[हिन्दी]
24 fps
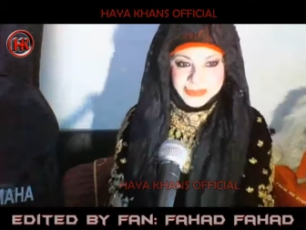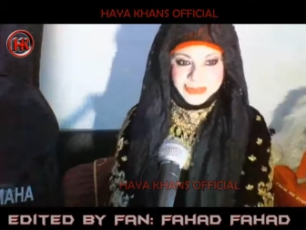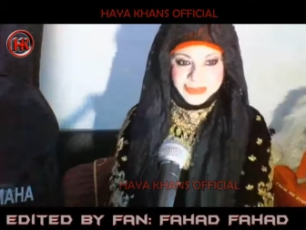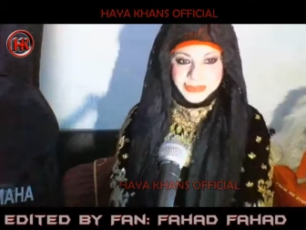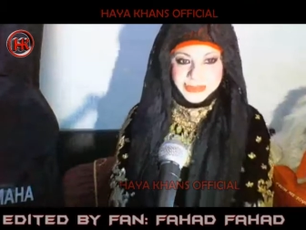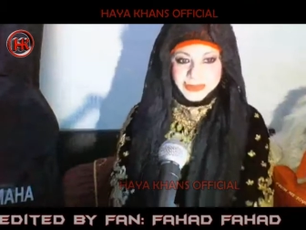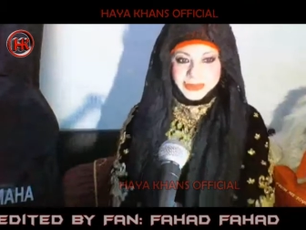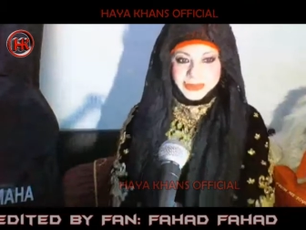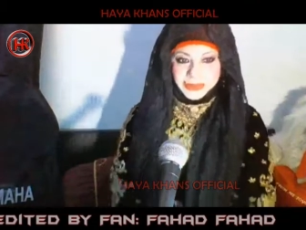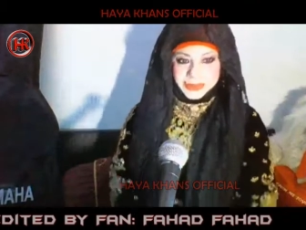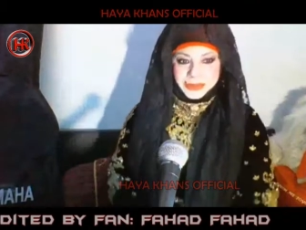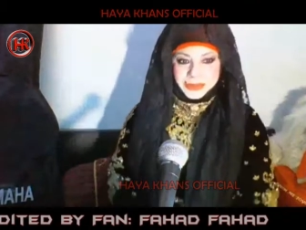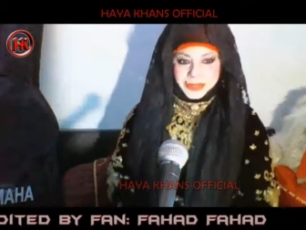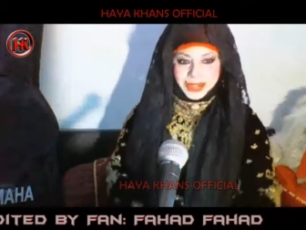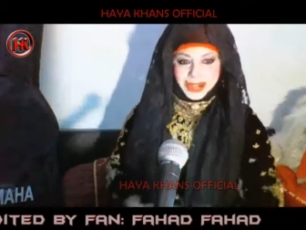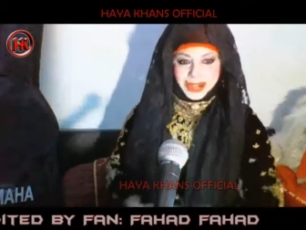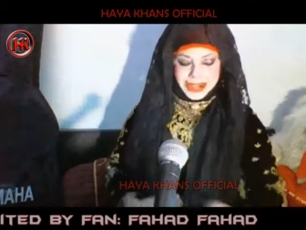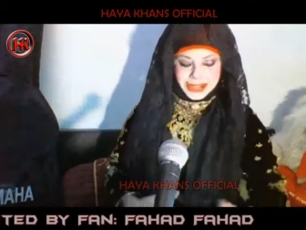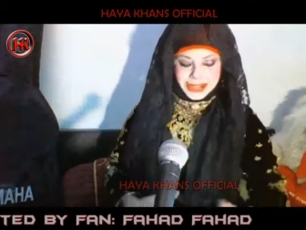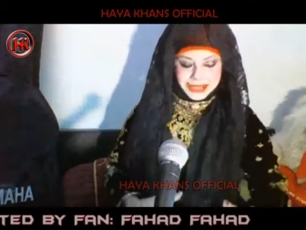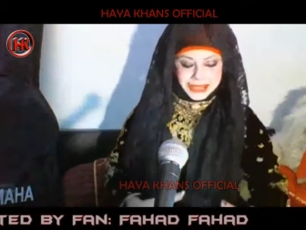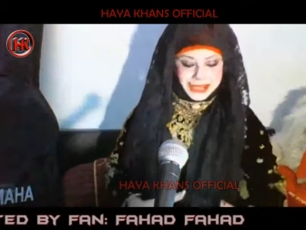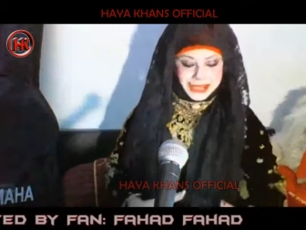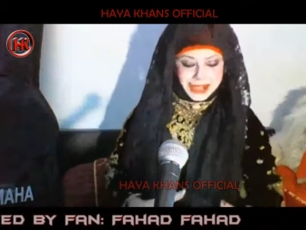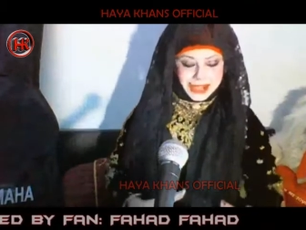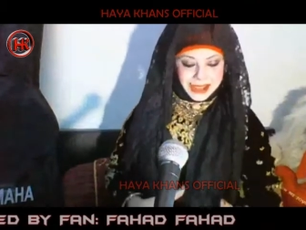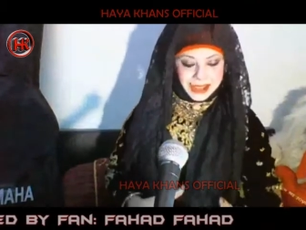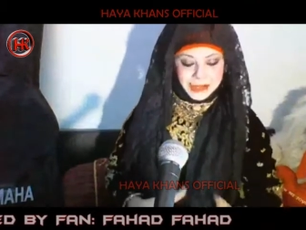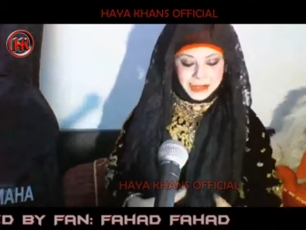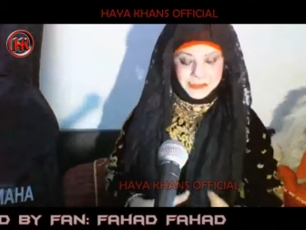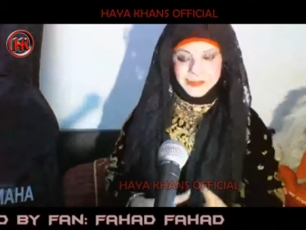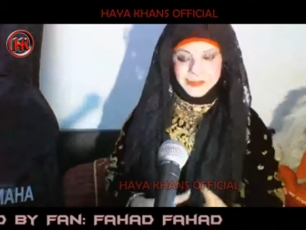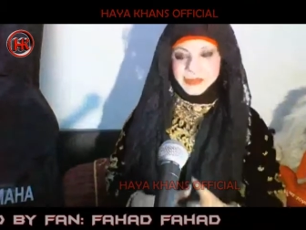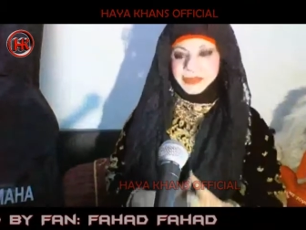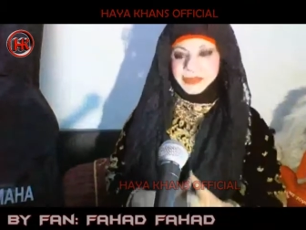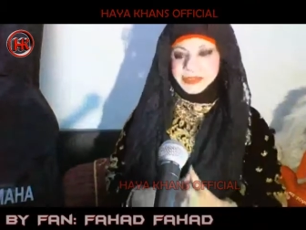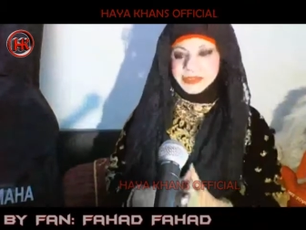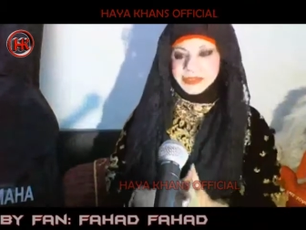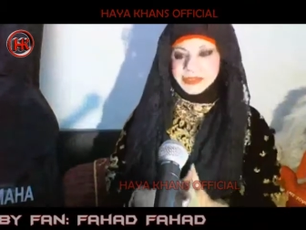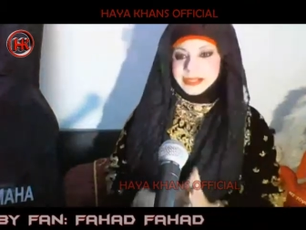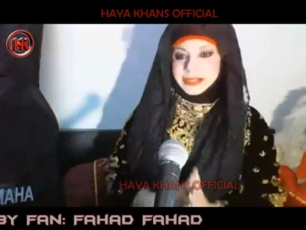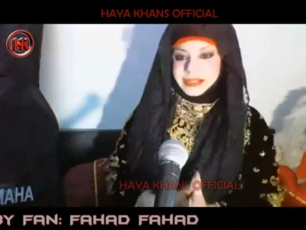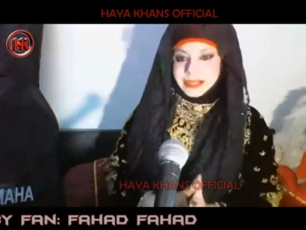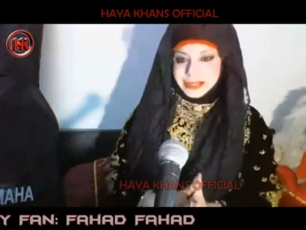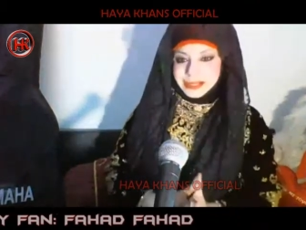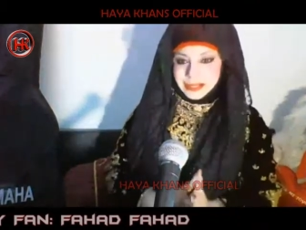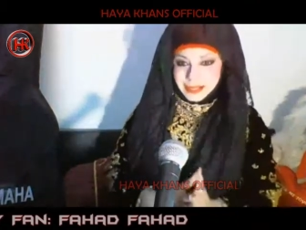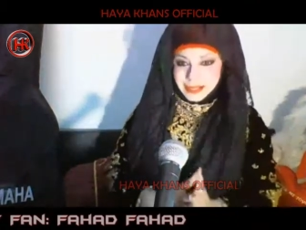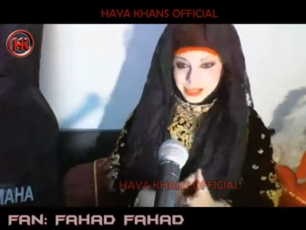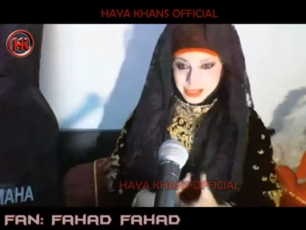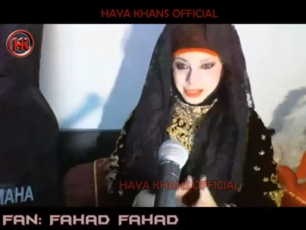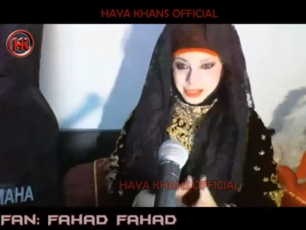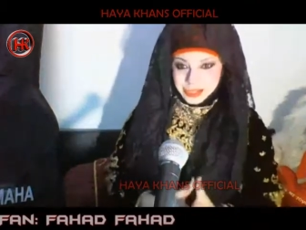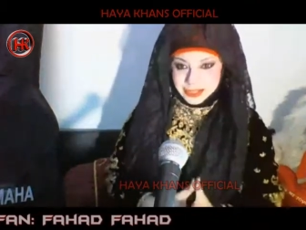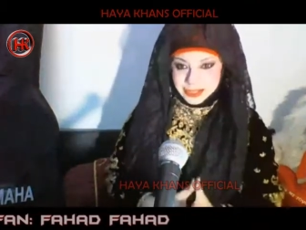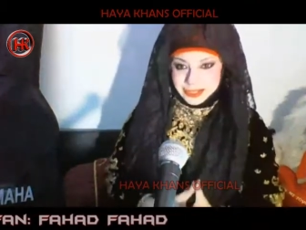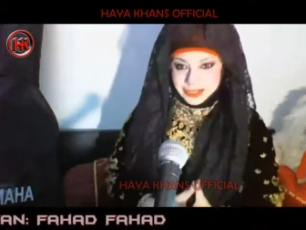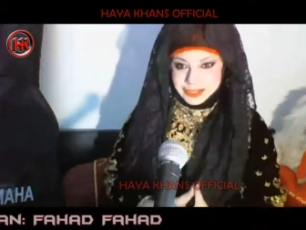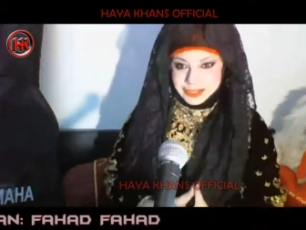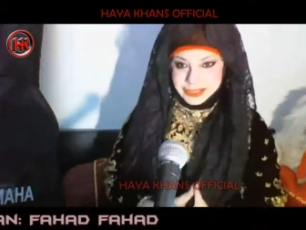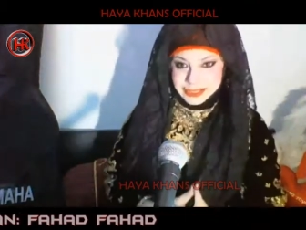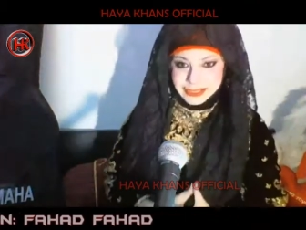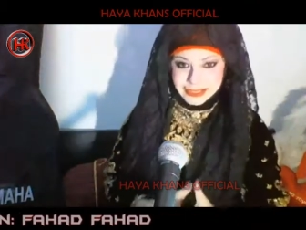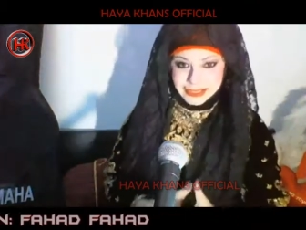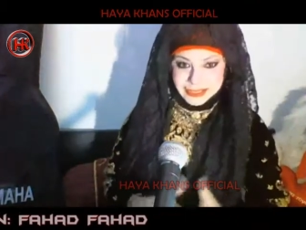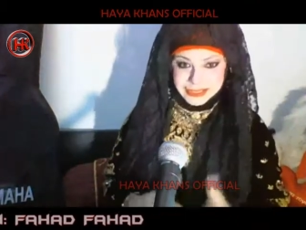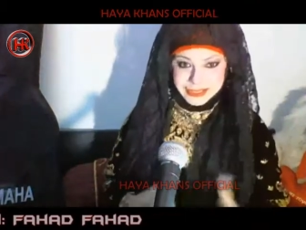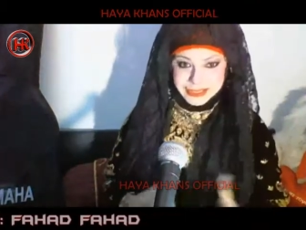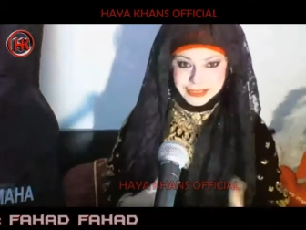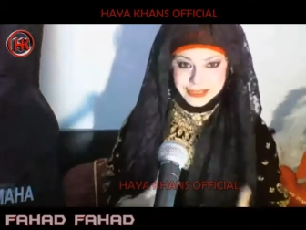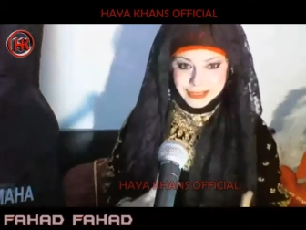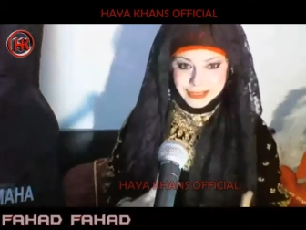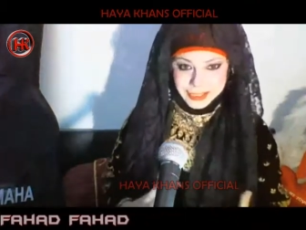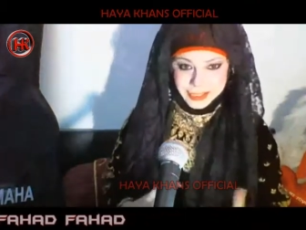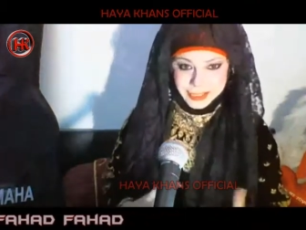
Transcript: तो काइंडली आप जितना शेयर कर सके